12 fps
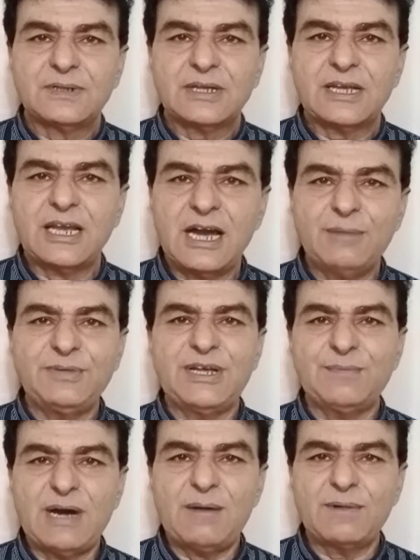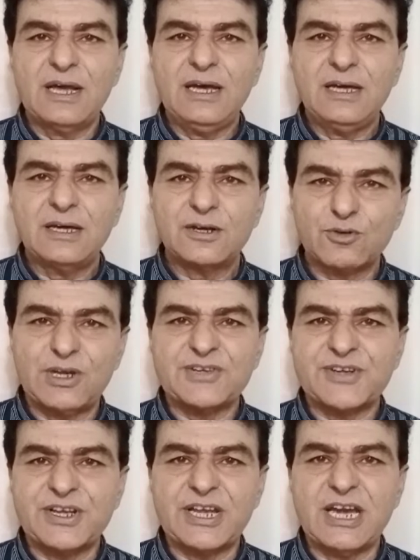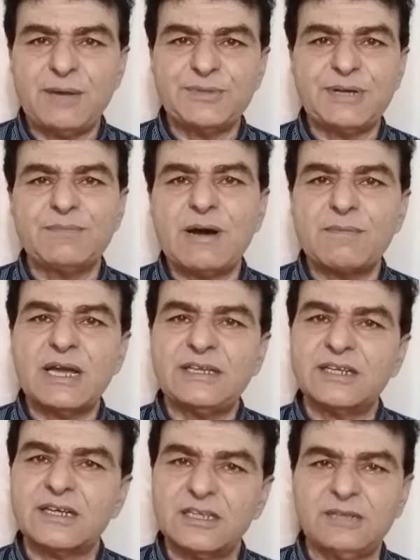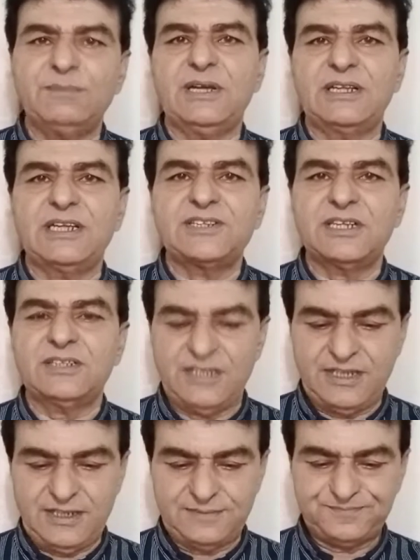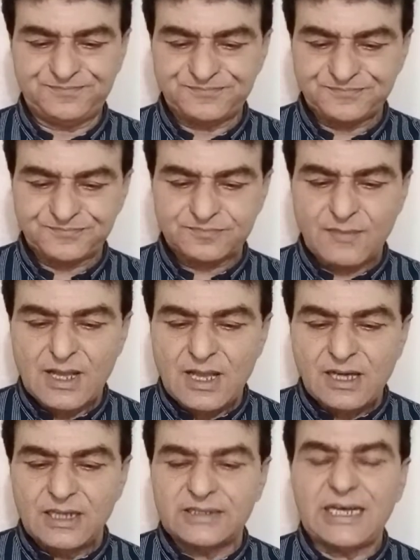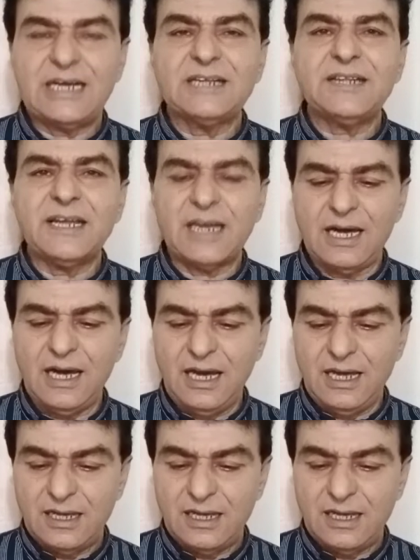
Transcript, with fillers: कि हम ये मामला रिक्वेस्ट की कि हम ये मामला इधर ख़त्म करना चाहते हैं अदालत ने कहा